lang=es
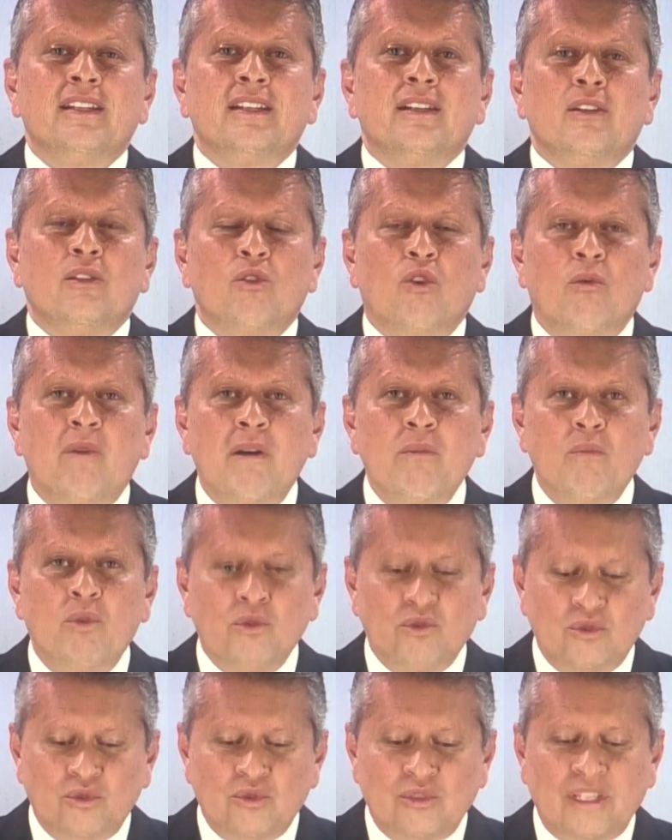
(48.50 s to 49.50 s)
Lo
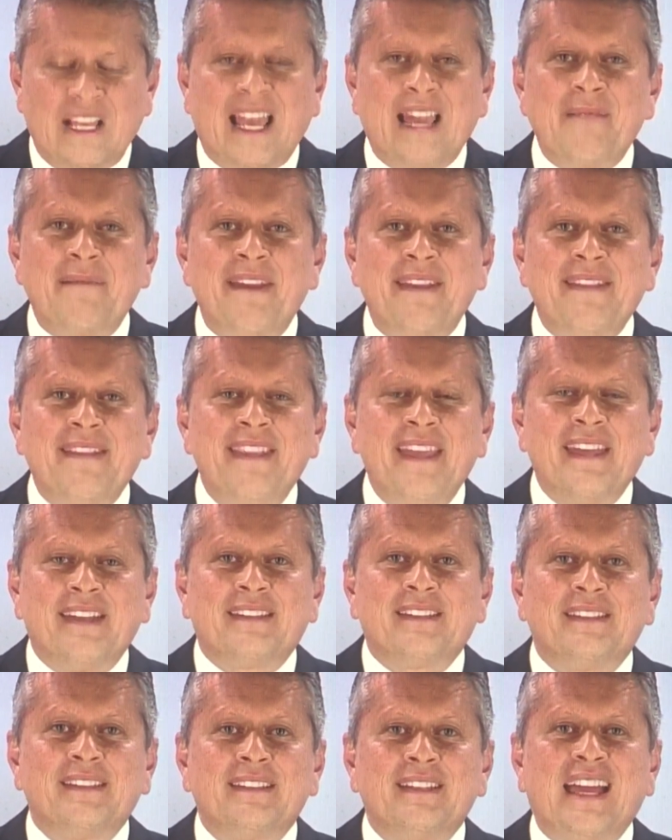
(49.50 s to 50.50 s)
vamos a vender
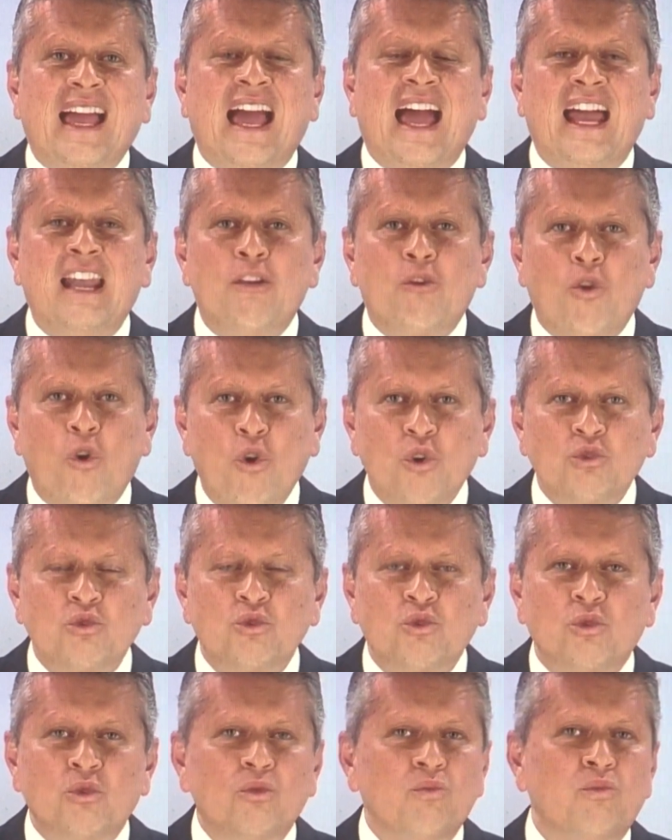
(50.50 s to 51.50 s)
al
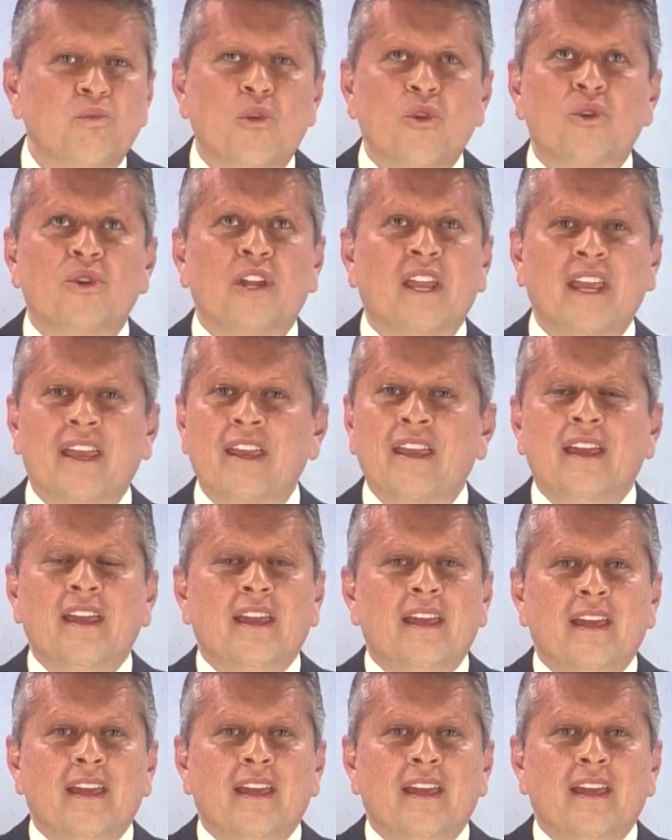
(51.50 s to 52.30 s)
costo porque